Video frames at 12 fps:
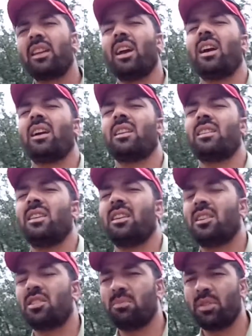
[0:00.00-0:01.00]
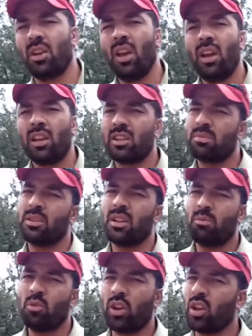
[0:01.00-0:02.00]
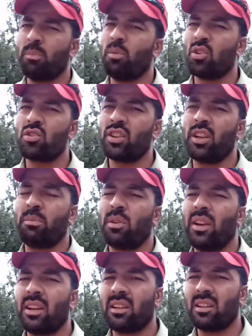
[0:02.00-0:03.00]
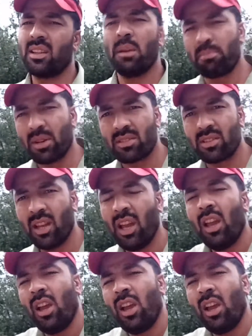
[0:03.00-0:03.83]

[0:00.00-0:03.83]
क्या करती है किस्मत किस्मत आपको एक अपॉर्चुनिटी प्रोवाइड करती है बस